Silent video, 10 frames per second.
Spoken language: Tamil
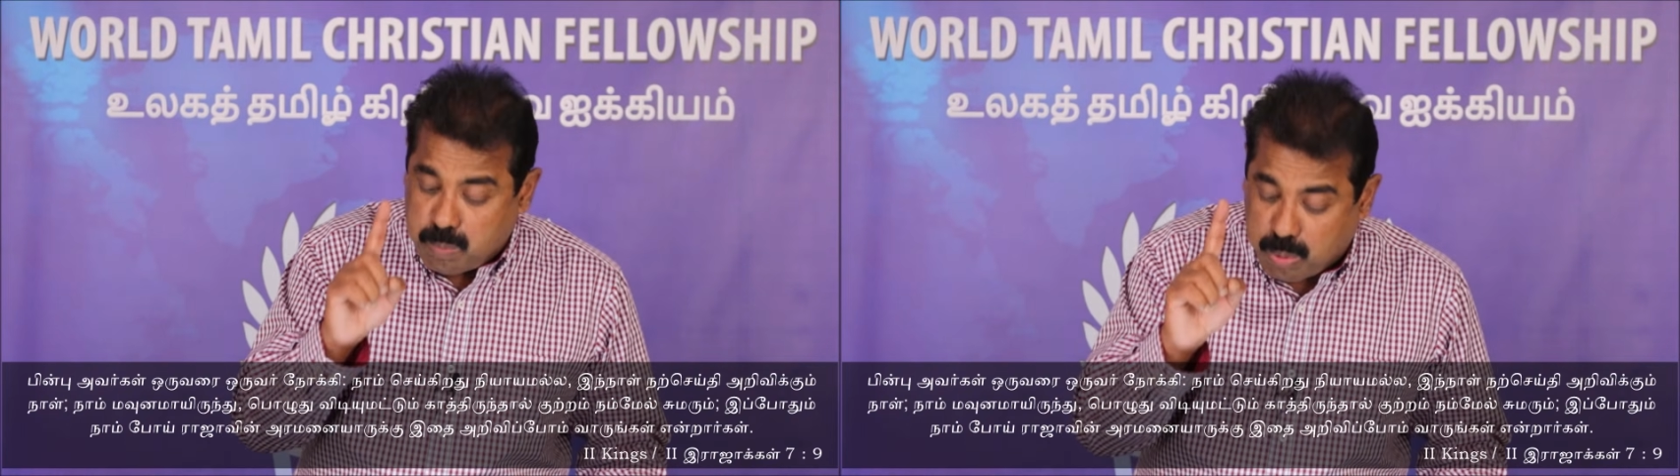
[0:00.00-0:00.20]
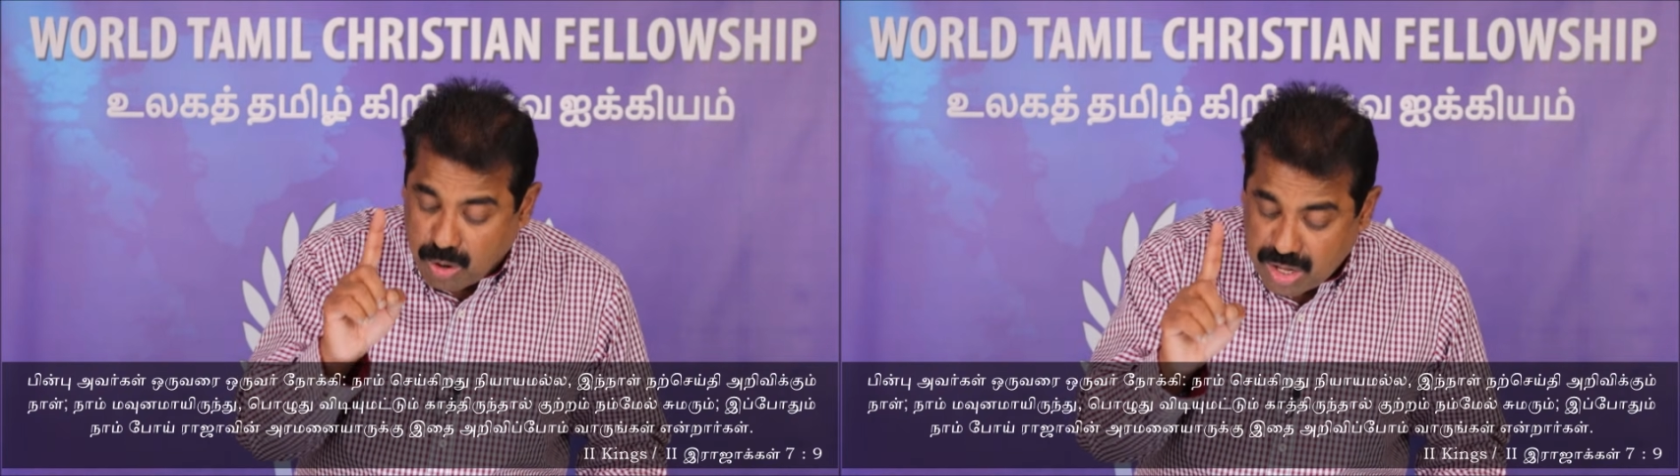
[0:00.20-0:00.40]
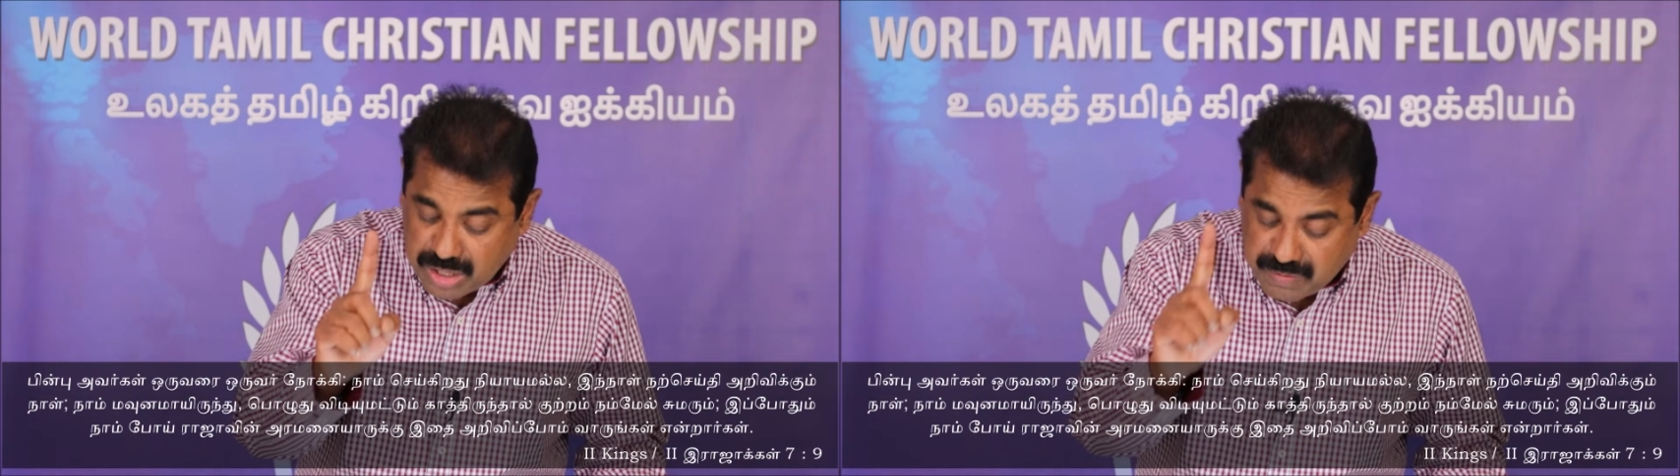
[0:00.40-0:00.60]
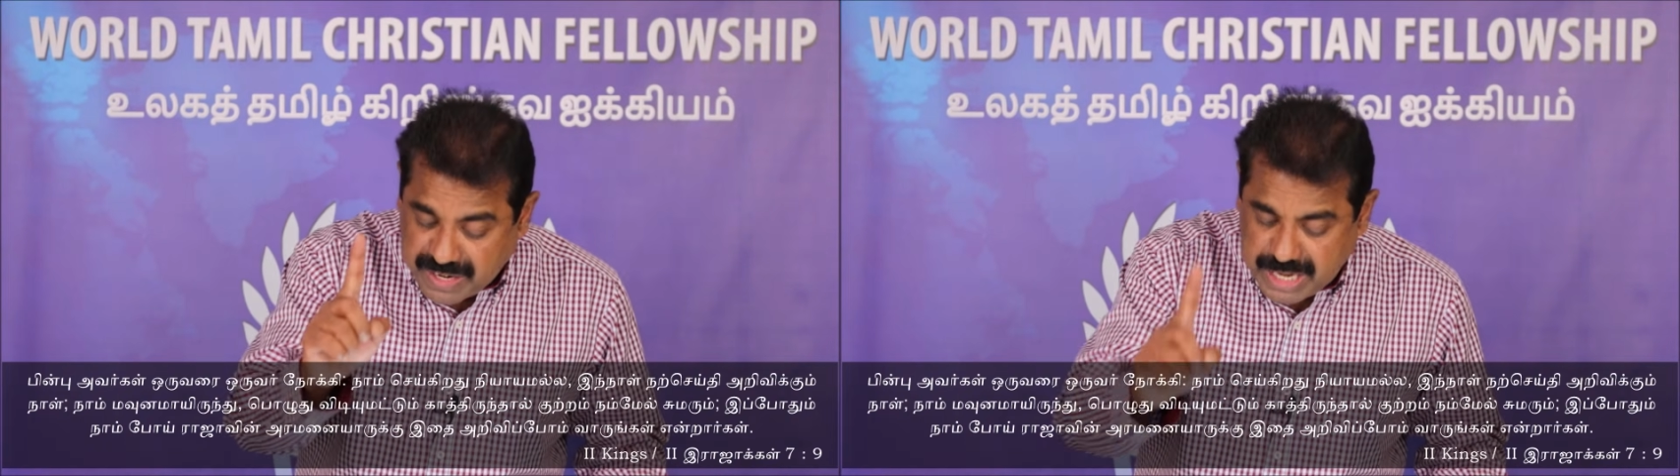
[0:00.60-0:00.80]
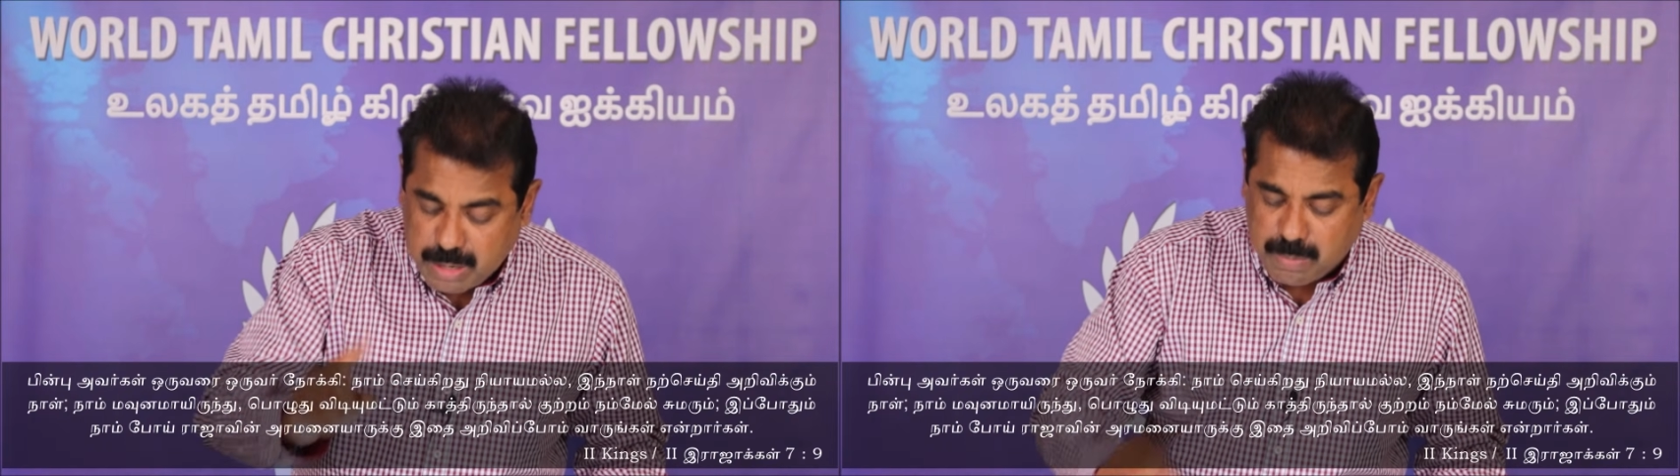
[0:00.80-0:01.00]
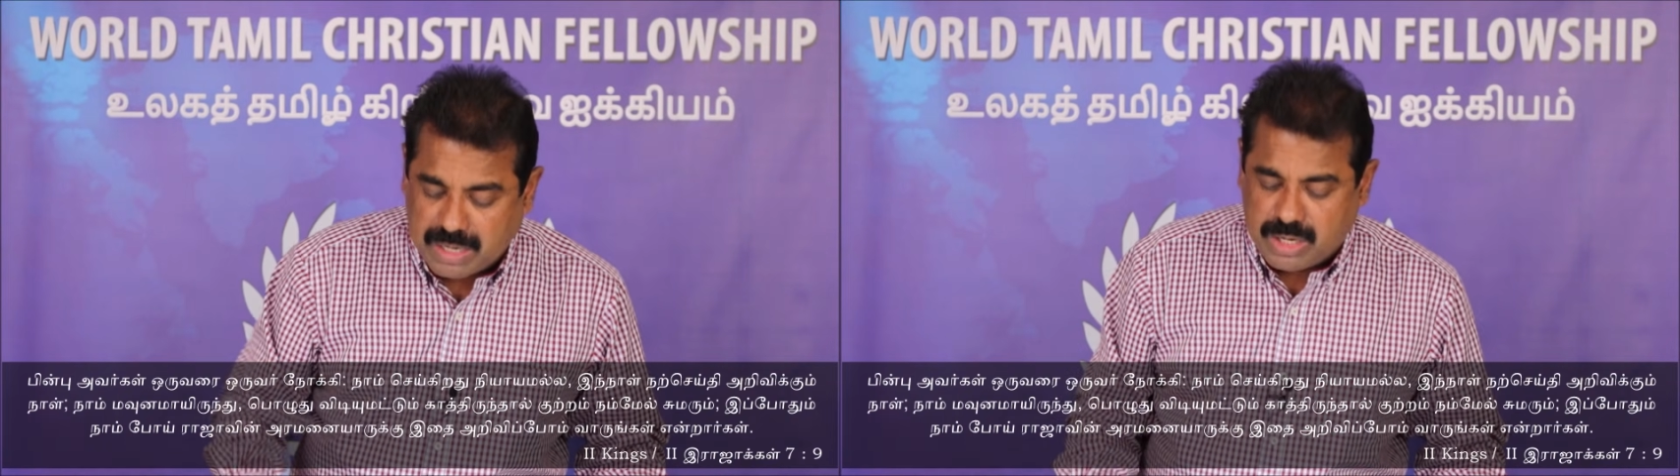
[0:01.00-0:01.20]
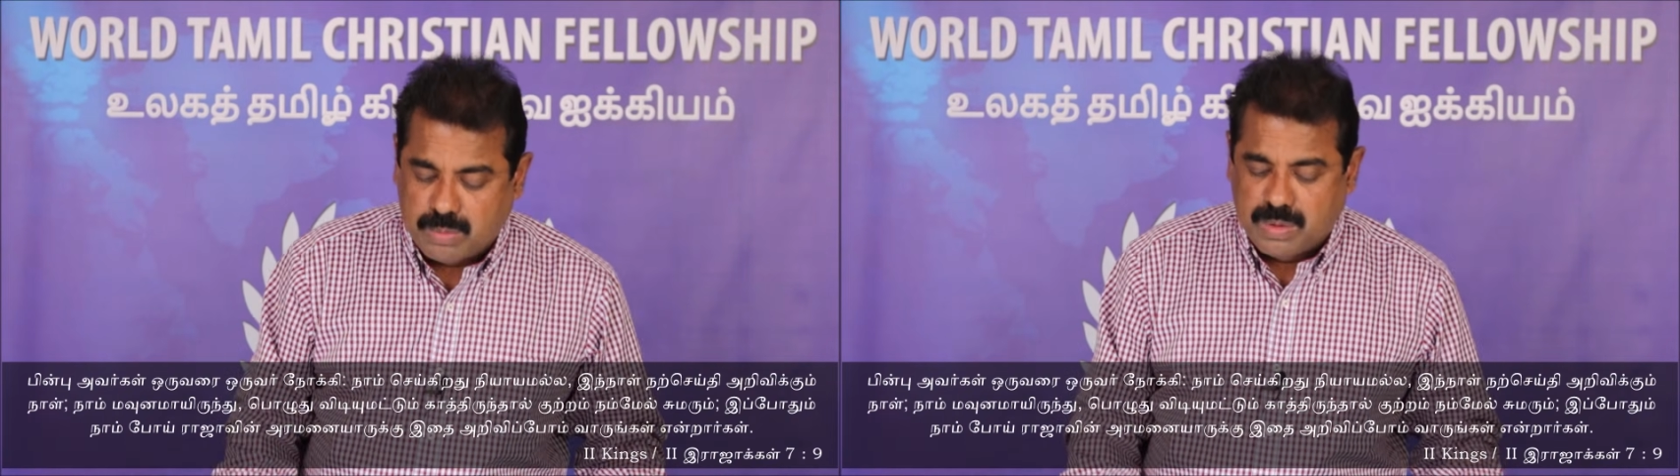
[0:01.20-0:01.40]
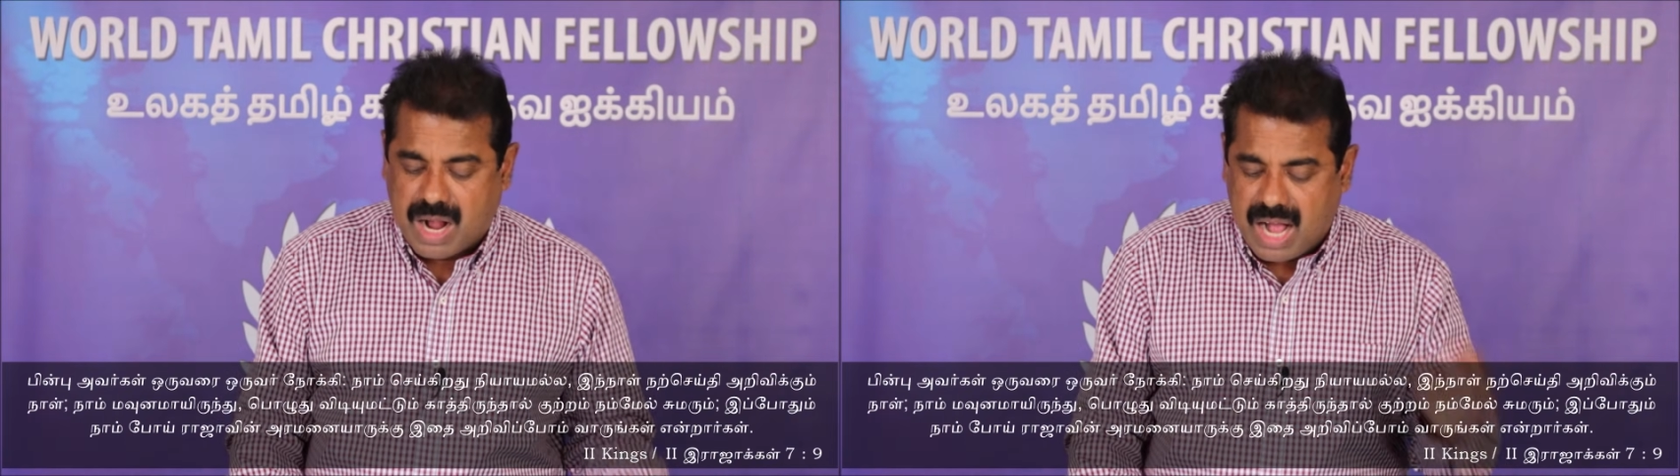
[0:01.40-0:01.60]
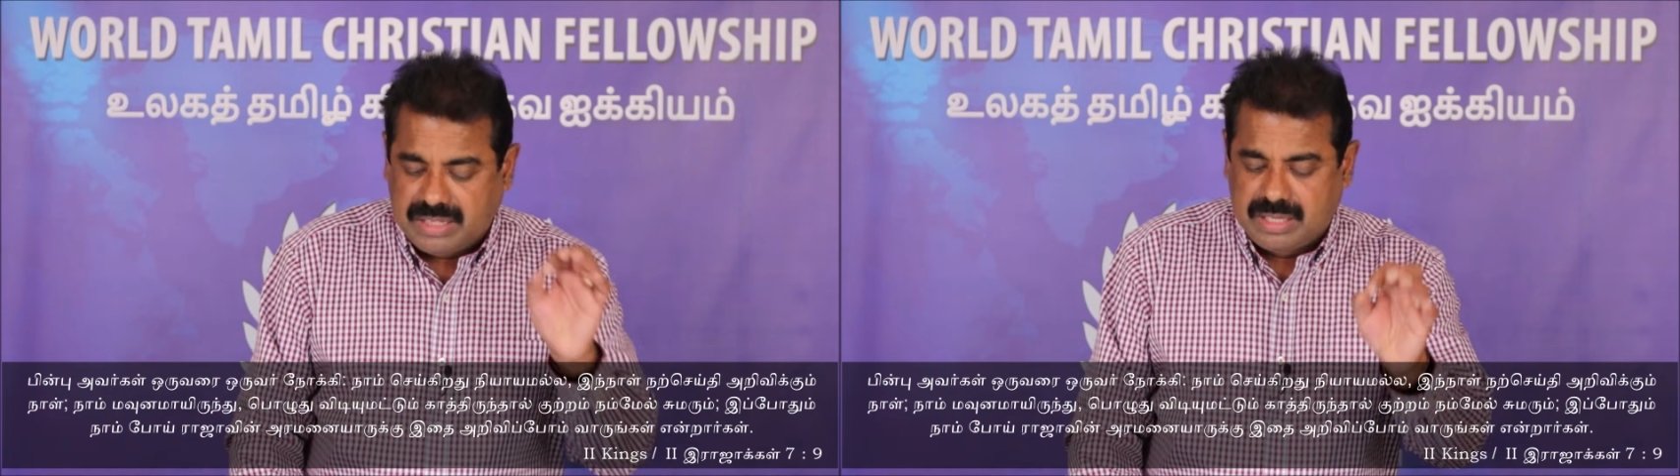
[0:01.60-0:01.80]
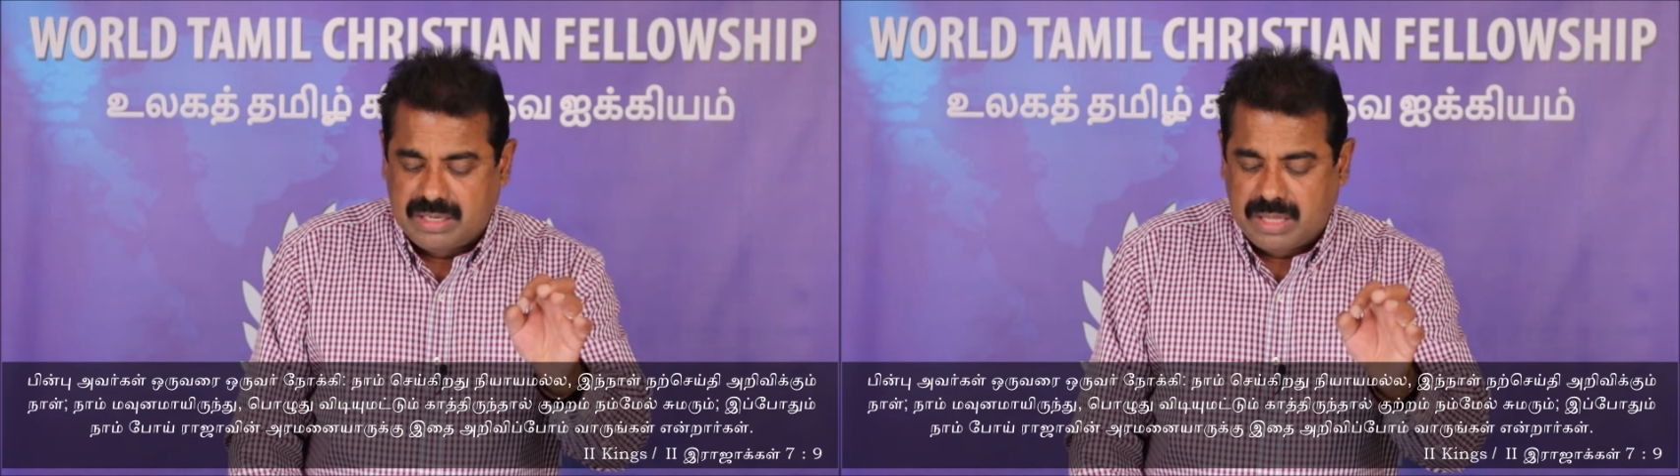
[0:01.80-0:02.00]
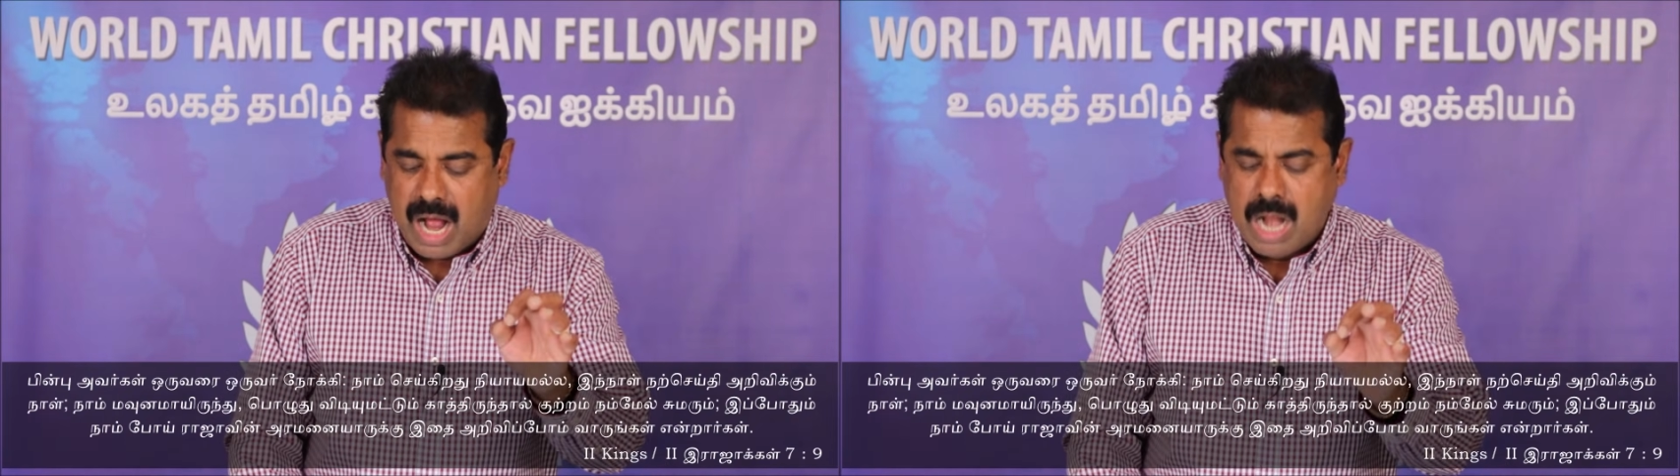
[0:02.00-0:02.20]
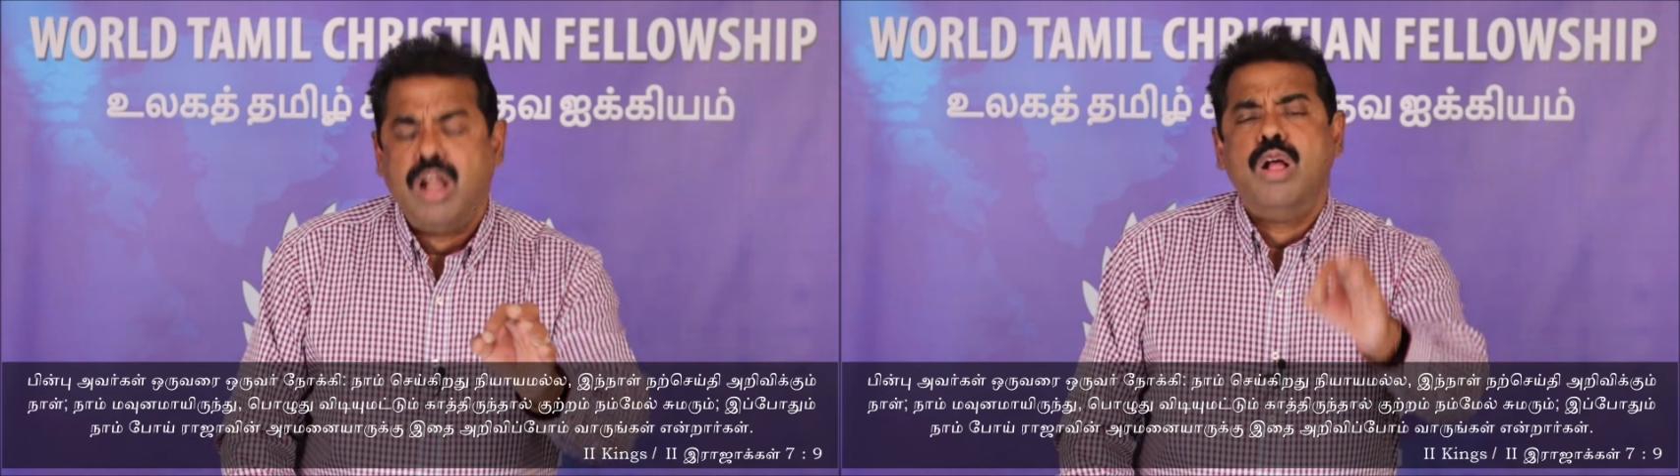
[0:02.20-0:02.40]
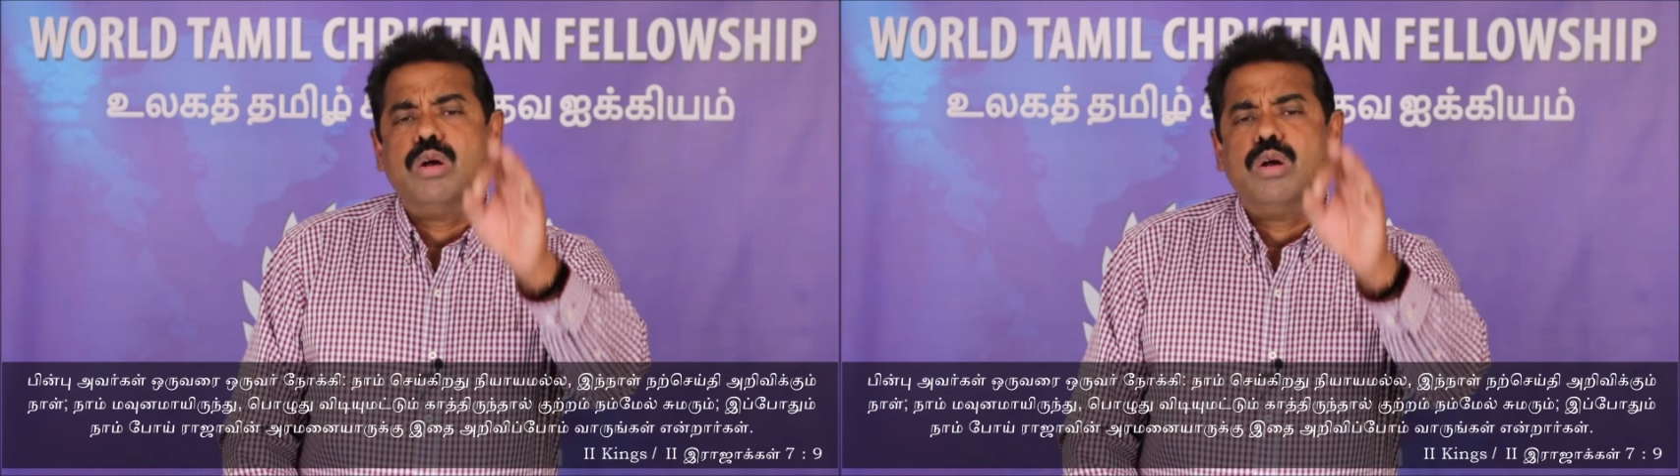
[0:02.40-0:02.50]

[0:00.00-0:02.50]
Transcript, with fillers: பொழுது விடியும் மட்டும் காத்திருந்தால்